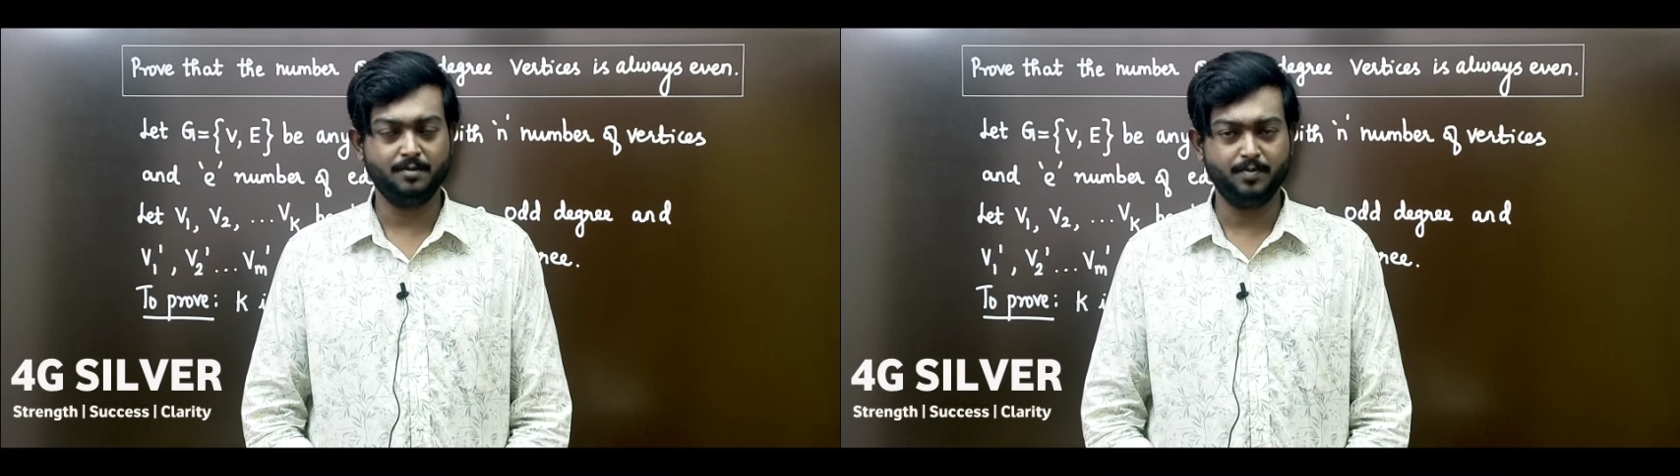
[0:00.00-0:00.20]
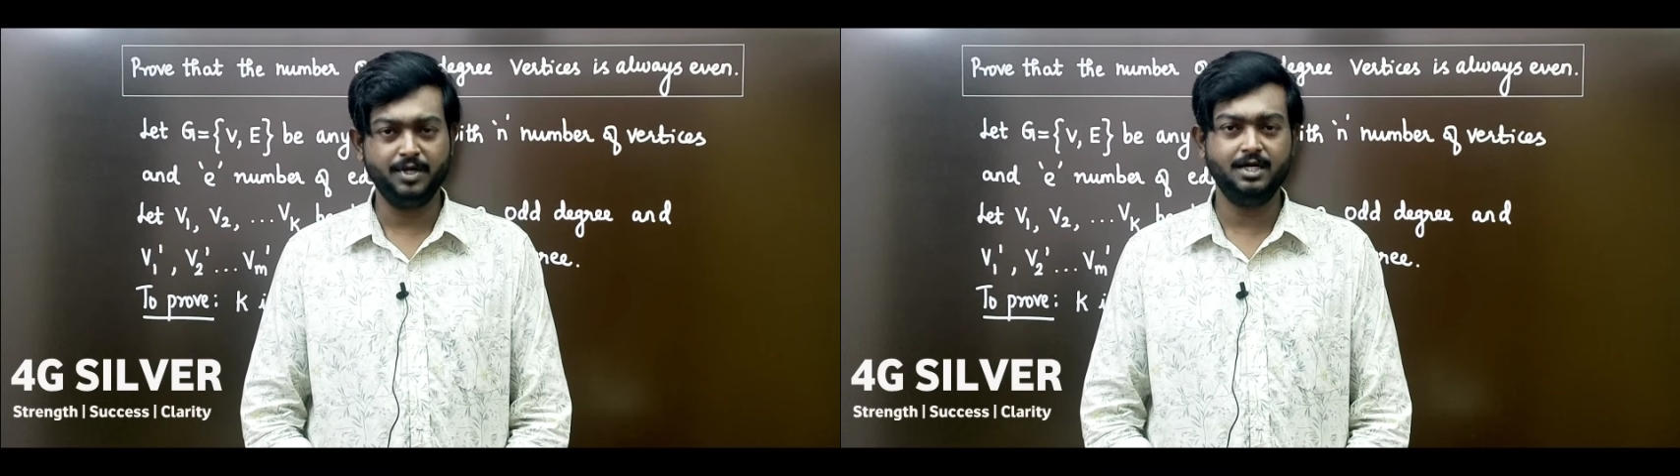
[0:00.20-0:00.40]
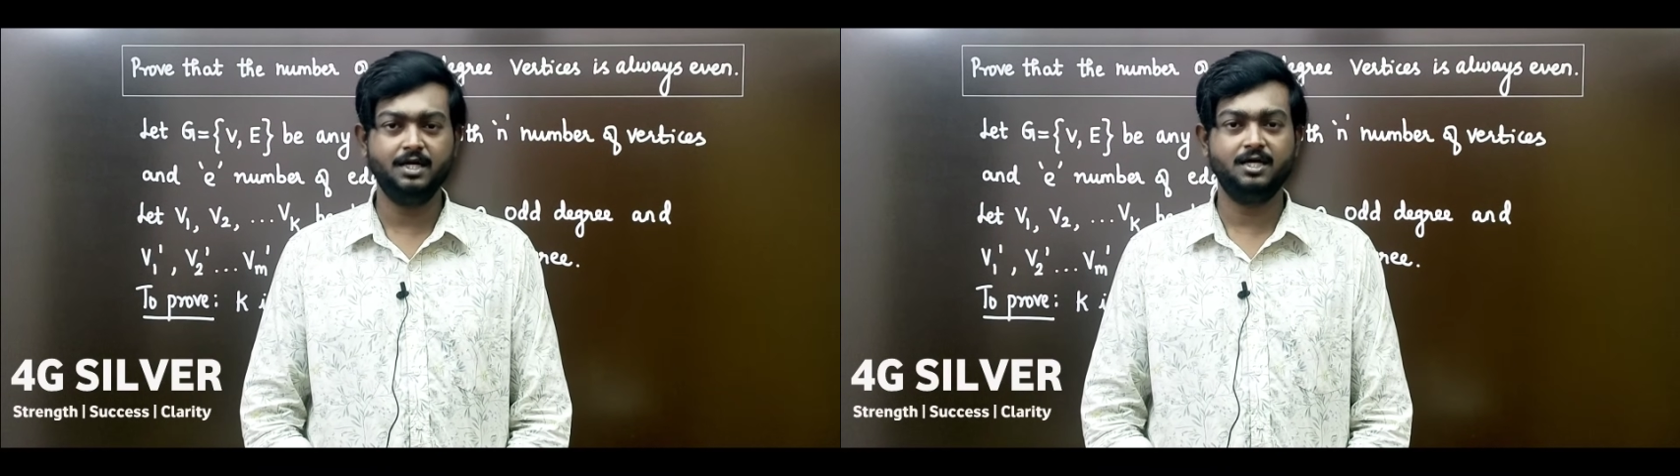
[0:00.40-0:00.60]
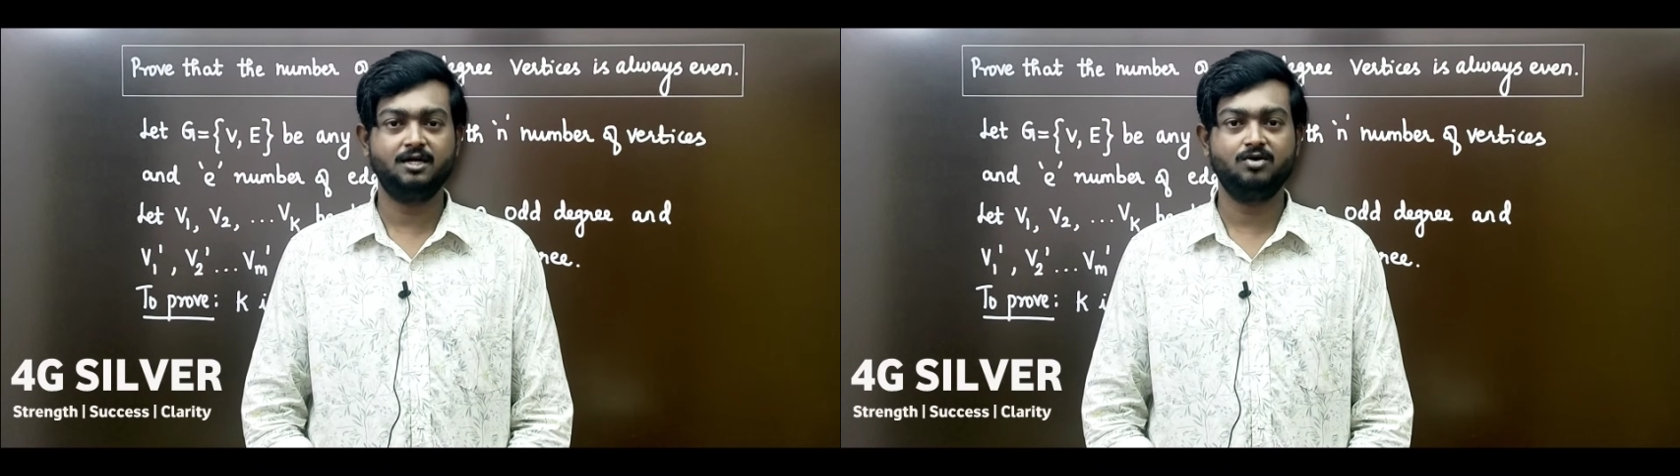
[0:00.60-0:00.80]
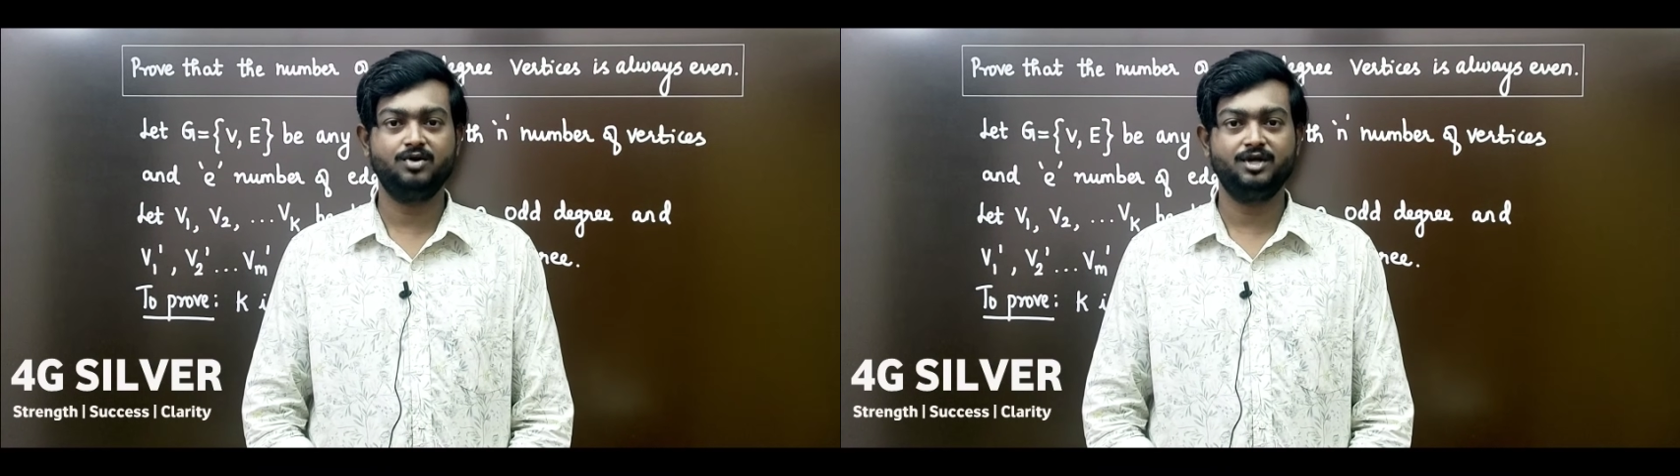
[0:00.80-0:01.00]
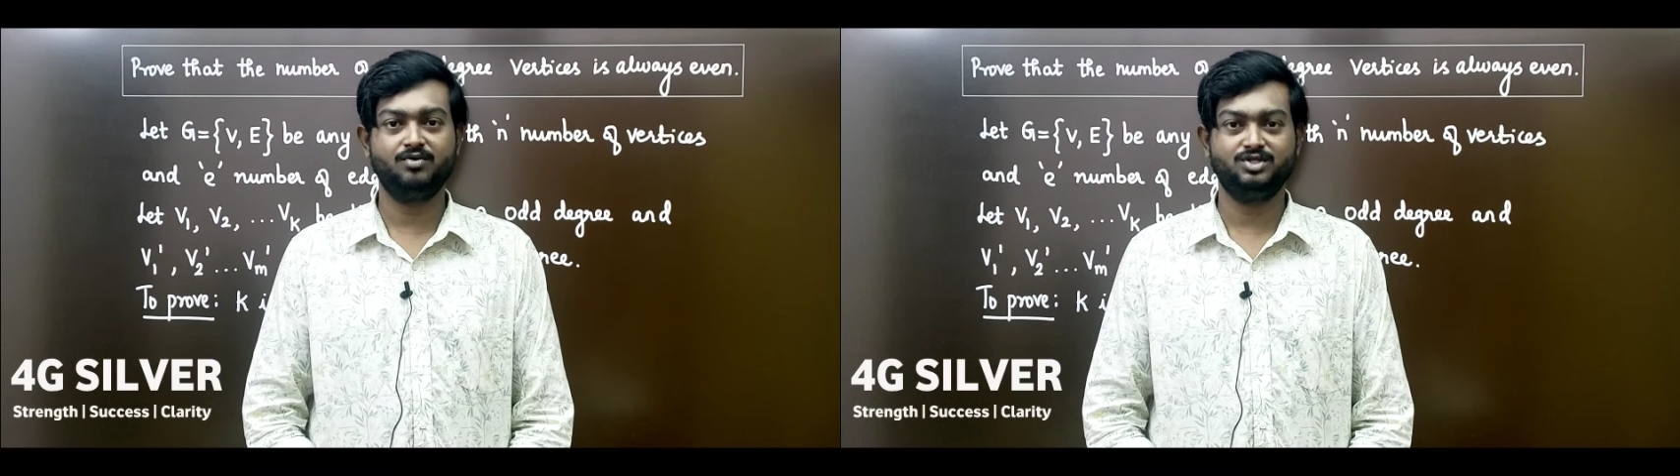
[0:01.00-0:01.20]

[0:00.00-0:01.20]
ரிப்பீட்டடாக கேட்கக்கூடிய